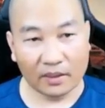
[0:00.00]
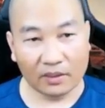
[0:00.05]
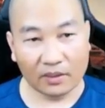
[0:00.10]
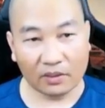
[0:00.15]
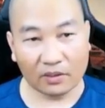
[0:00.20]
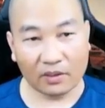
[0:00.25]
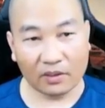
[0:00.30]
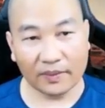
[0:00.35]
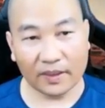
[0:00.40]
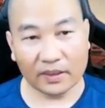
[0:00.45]

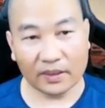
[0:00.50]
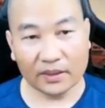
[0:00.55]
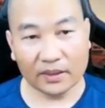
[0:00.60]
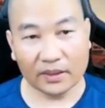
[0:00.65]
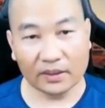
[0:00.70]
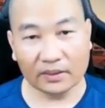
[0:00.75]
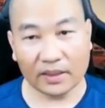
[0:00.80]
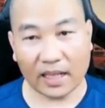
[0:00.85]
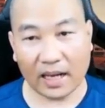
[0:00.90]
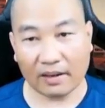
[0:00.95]
nó có phần
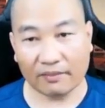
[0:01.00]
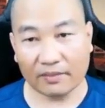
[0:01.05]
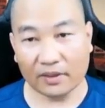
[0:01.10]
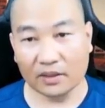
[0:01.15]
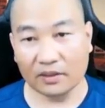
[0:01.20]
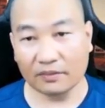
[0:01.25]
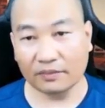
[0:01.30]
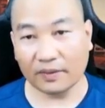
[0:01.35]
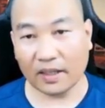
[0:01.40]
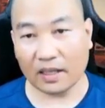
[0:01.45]
chính tả và
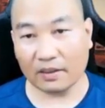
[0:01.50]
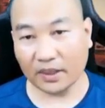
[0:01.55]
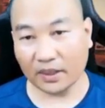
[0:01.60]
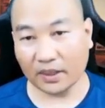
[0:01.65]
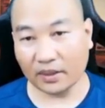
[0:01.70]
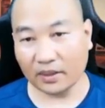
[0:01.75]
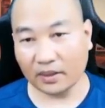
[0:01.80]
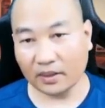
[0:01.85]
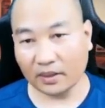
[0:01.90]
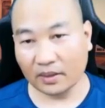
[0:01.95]
ngữ pháp
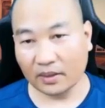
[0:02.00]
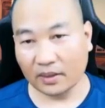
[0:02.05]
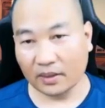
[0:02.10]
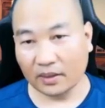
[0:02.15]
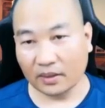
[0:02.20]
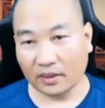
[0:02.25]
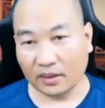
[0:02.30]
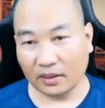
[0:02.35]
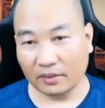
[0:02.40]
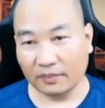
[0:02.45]
này,
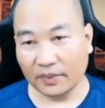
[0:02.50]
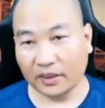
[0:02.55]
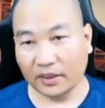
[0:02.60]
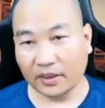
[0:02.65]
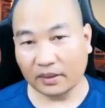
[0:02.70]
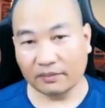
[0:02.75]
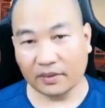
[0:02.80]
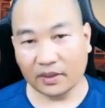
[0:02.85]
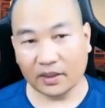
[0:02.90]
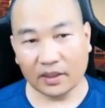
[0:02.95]
thế thì mình
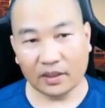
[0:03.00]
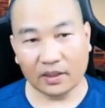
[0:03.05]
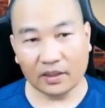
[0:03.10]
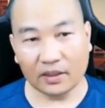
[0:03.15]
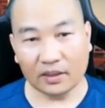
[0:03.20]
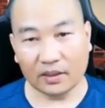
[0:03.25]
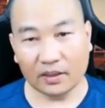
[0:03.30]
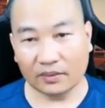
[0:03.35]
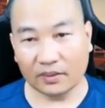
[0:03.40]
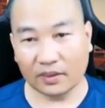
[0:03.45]
kích vào
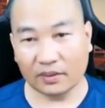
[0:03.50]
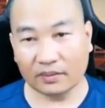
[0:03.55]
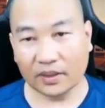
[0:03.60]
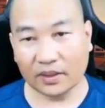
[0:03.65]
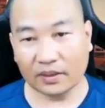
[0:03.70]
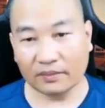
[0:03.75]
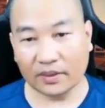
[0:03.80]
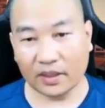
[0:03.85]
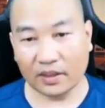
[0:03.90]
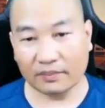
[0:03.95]
đây, đúng không,
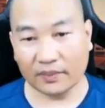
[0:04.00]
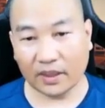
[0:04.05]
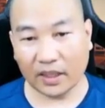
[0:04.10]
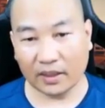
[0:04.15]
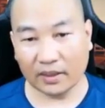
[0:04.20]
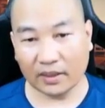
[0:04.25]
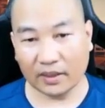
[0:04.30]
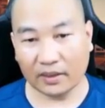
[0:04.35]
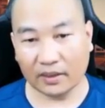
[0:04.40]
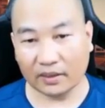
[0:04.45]
kích vào đây một
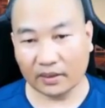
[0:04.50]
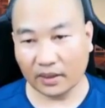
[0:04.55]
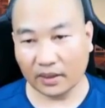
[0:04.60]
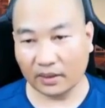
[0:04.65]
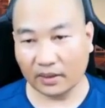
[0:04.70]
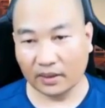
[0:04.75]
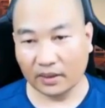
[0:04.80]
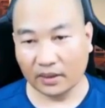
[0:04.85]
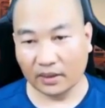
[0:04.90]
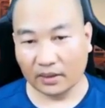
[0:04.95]
cái này,
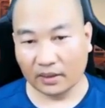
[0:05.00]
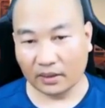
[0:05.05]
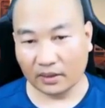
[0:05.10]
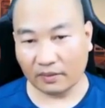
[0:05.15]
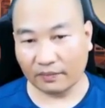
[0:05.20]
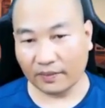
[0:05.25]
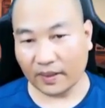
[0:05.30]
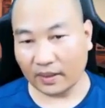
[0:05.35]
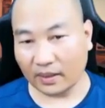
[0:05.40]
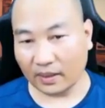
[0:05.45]
đấy thì
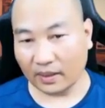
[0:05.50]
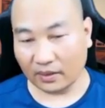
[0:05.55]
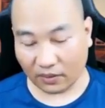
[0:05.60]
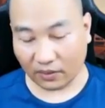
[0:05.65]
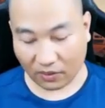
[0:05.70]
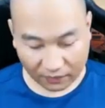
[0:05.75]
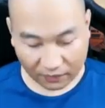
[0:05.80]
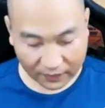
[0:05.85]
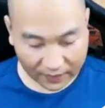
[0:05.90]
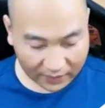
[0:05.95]
có phải là
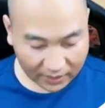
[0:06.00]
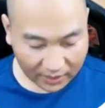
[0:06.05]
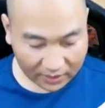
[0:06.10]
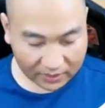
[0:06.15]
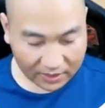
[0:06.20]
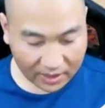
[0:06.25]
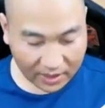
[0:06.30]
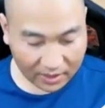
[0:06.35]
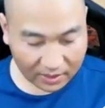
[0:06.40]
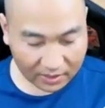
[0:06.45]
nó phát
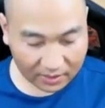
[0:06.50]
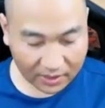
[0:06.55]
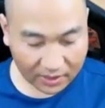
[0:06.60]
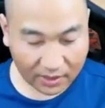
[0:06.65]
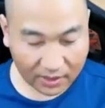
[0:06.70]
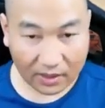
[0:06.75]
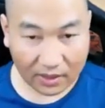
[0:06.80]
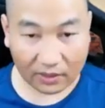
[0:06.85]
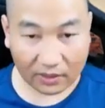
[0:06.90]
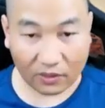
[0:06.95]
hiện ra ở
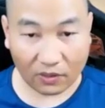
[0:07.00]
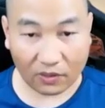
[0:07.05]
đây là